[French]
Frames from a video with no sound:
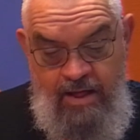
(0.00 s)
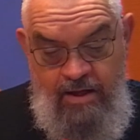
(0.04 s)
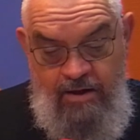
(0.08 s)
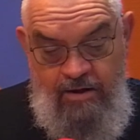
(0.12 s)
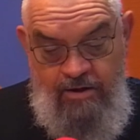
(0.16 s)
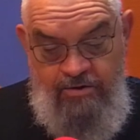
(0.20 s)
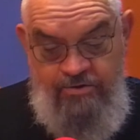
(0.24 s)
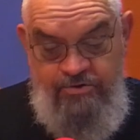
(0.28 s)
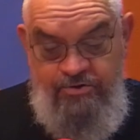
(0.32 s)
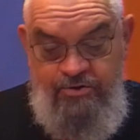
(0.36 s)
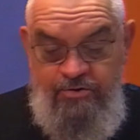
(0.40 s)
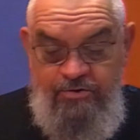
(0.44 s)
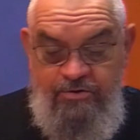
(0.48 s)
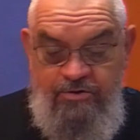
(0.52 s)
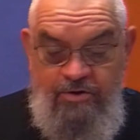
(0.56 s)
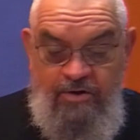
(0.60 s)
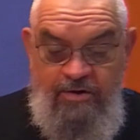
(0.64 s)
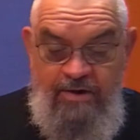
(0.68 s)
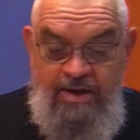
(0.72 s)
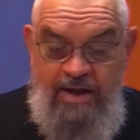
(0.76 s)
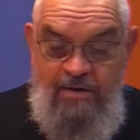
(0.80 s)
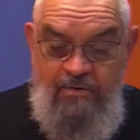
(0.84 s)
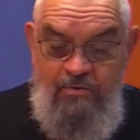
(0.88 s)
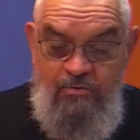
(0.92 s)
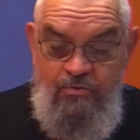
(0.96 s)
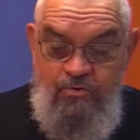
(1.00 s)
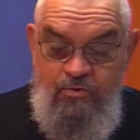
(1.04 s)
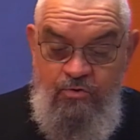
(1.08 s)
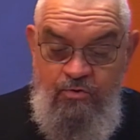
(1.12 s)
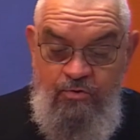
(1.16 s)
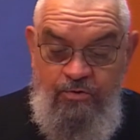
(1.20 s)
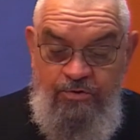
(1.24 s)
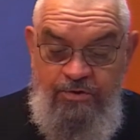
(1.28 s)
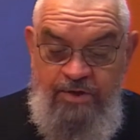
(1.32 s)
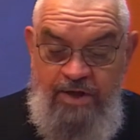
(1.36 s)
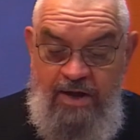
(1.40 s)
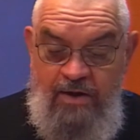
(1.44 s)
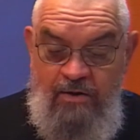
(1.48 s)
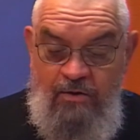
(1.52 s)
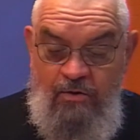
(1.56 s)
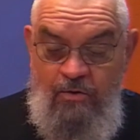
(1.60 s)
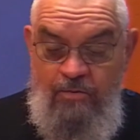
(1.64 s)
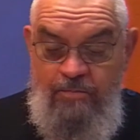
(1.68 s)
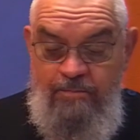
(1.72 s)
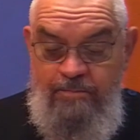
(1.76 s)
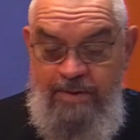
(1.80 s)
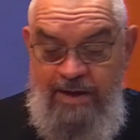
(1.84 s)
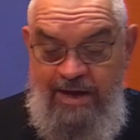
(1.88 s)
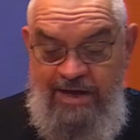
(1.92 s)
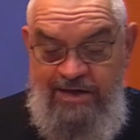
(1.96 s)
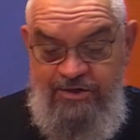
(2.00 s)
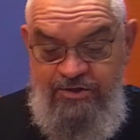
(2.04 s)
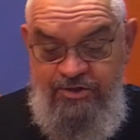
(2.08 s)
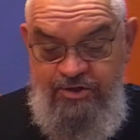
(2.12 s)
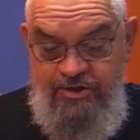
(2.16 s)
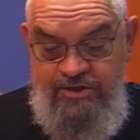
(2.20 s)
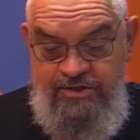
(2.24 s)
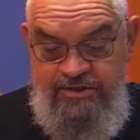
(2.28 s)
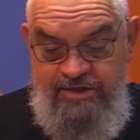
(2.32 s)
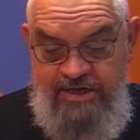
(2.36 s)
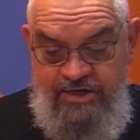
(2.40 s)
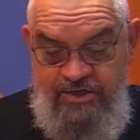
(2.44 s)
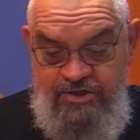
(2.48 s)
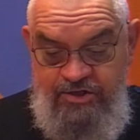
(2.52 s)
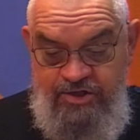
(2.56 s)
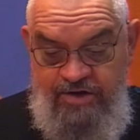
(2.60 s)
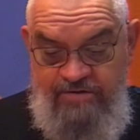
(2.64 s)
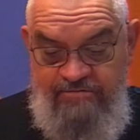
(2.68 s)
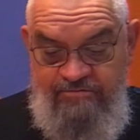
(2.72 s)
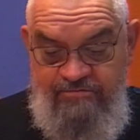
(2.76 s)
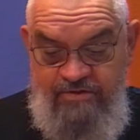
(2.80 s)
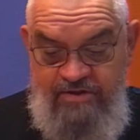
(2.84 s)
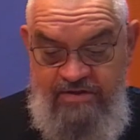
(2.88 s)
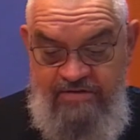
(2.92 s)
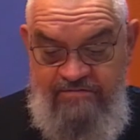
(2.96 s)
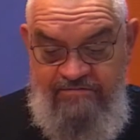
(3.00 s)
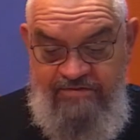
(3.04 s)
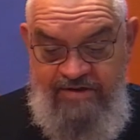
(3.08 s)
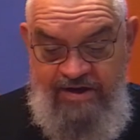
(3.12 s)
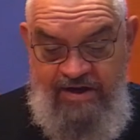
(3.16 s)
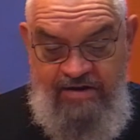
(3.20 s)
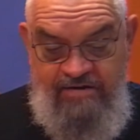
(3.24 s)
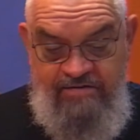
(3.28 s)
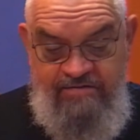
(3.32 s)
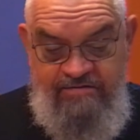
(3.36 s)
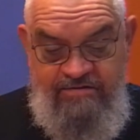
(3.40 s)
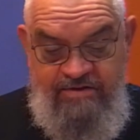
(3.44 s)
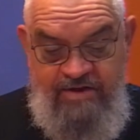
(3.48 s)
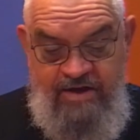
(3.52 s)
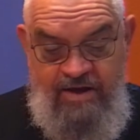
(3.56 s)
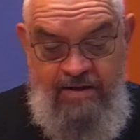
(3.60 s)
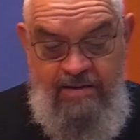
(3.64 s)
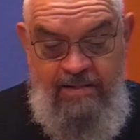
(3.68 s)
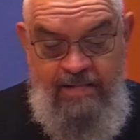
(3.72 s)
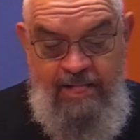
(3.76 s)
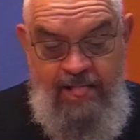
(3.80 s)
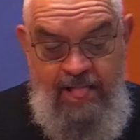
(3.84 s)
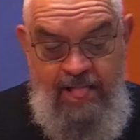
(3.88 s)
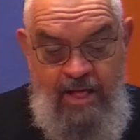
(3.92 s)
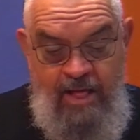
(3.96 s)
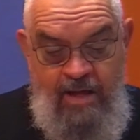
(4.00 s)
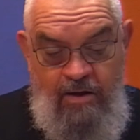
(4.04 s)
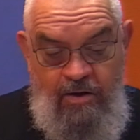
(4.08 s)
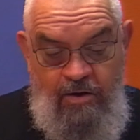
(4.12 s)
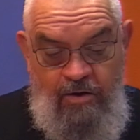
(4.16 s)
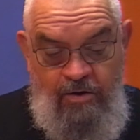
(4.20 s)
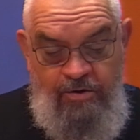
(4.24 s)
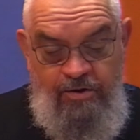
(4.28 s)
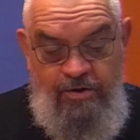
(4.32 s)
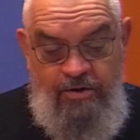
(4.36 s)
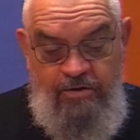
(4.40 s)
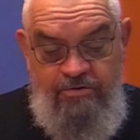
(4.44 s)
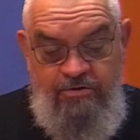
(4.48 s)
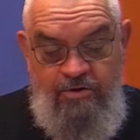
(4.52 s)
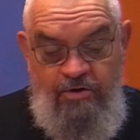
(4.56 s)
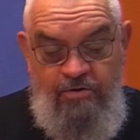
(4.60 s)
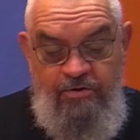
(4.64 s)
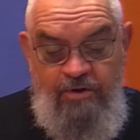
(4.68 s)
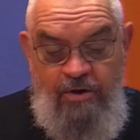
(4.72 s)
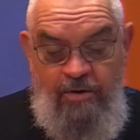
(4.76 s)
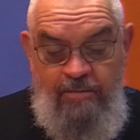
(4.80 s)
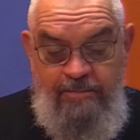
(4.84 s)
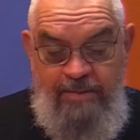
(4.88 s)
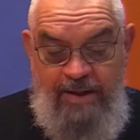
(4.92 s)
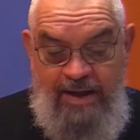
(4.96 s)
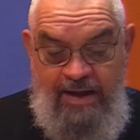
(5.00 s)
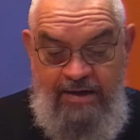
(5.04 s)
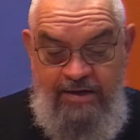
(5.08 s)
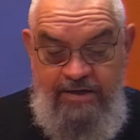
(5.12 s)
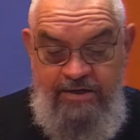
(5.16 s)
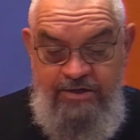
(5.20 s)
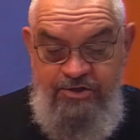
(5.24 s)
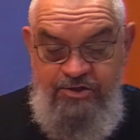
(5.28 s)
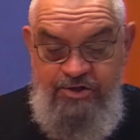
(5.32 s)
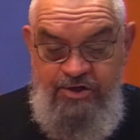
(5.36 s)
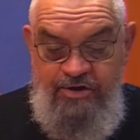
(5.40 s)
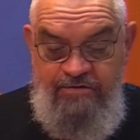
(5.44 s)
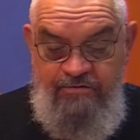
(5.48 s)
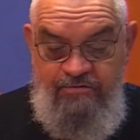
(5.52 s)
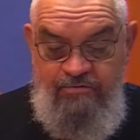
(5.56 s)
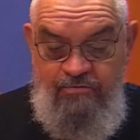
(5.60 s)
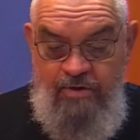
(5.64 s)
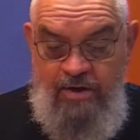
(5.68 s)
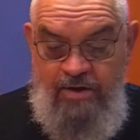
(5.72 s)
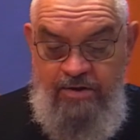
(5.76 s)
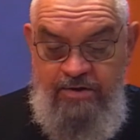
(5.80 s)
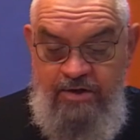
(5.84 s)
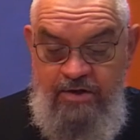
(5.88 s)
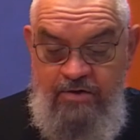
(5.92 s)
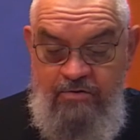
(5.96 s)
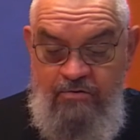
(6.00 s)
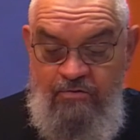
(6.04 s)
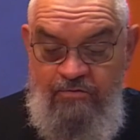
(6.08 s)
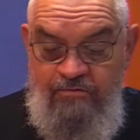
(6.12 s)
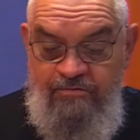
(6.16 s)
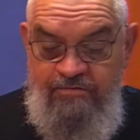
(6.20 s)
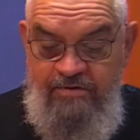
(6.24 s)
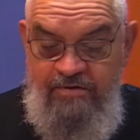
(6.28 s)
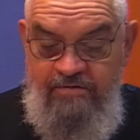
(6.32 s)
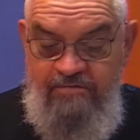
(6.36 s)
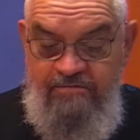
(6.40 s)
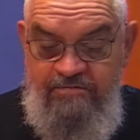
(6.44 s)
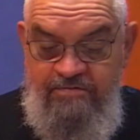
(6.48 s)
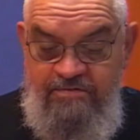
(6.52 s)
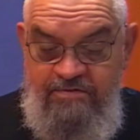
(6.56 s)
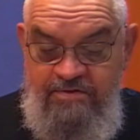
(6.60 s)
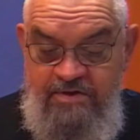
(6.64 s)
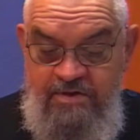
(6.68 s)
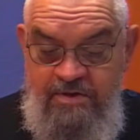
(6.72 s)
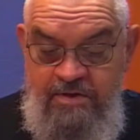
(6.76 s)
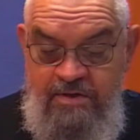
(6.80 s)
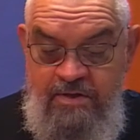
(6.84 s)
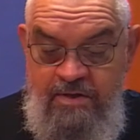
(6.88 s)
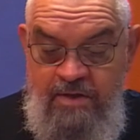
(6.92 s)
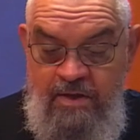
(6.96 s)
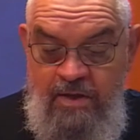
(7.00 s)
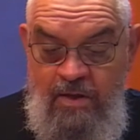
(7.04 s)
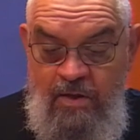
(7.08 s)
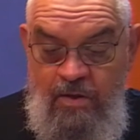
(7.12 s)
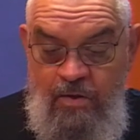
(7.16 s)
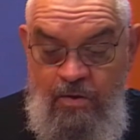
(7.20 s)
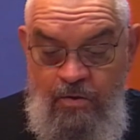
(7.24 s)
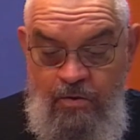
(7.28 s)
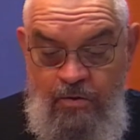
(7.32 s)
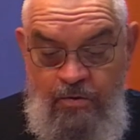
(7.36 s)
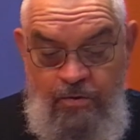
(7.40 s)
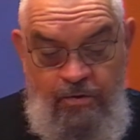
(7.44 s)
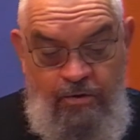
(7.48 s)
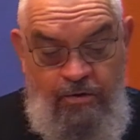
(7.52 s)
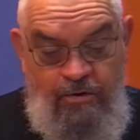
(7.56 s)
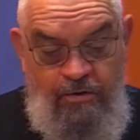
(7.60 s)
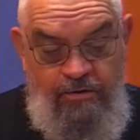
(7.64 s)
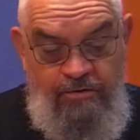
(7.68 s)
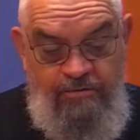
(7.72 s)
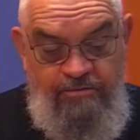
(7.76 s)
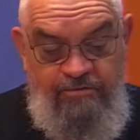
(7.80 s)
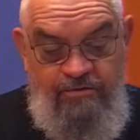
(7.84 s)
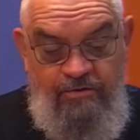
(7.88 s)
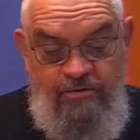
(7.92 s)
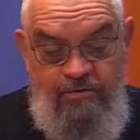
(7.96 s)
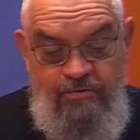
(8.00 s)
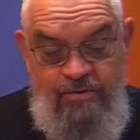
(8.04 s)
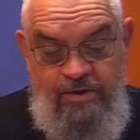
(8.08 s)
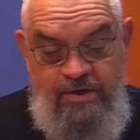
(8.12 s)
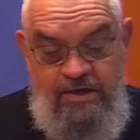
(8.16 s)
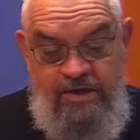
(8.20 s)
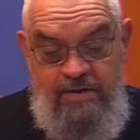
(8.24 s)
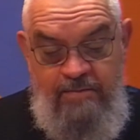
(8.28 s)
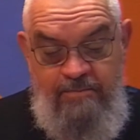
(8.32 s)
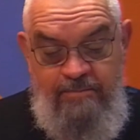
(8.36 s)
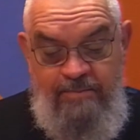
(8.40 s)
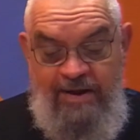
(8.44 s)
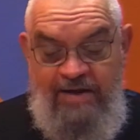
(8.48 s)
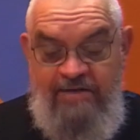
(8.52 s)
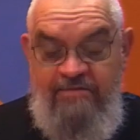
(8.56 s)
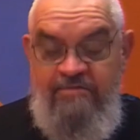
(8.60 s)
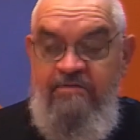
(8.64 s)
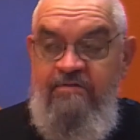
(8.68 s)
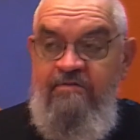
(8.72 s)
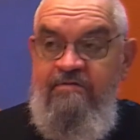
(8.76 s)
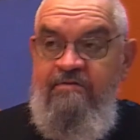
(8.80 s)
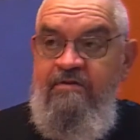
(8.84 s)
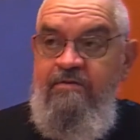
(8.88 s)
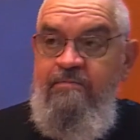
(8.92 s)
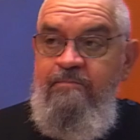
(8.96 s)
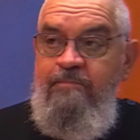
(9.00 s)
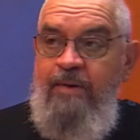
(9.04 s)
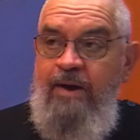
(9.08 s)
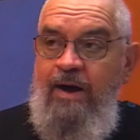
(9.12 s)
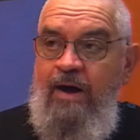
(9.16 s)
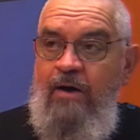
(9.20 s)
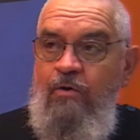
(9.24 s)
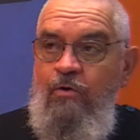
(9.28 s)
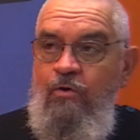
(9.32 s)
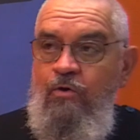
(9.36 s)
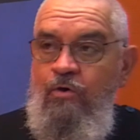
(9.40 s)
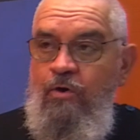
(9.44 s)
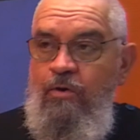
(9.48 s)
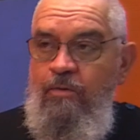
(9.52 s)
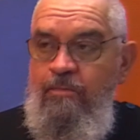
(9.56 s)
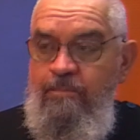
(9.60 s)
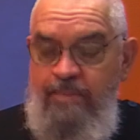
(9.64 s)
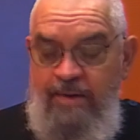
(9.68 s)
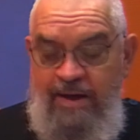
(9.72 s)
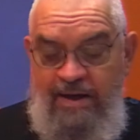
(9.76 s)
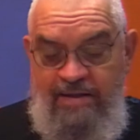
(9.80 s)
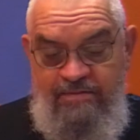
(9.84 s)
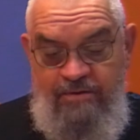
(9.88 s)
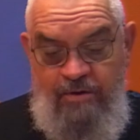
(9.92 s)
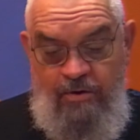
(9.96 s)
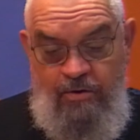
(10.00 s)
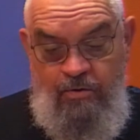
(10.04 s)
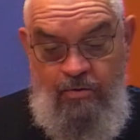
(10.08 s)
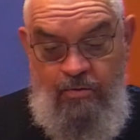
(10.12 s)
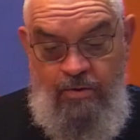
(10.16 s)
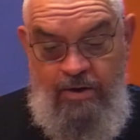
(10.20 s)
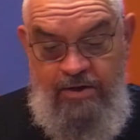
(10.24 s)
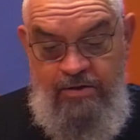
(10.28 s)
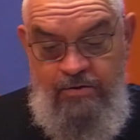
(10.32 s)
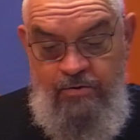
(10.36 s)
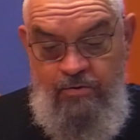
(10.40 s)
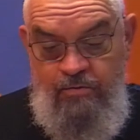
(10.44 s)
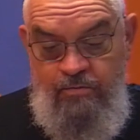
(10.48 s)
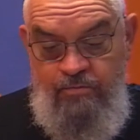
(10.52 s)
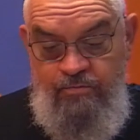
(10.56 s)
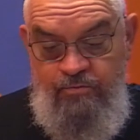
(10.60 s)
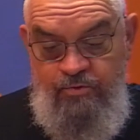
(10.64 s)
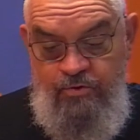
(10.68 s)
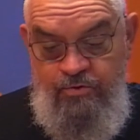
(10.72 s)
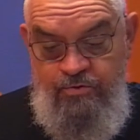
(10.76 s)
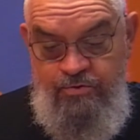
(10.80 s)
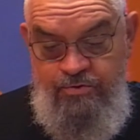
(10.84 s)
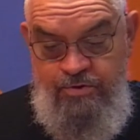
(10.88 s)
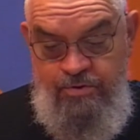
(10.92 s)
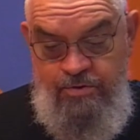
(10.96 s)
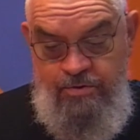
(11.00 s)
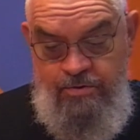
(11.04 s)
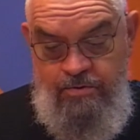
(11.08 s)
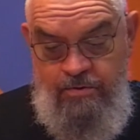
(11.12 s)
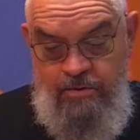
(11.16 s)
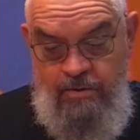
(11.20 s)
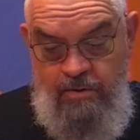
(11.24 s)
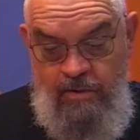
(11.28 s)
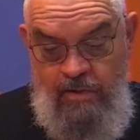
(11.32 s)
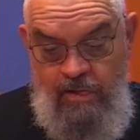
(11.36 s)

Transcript: en ce temps-là, au cours d'un repas chez un chef des pharisiens, en entendant parler Jésus, un des convives dit Heureux celui qui participera au repas dans le royaume de Dieu.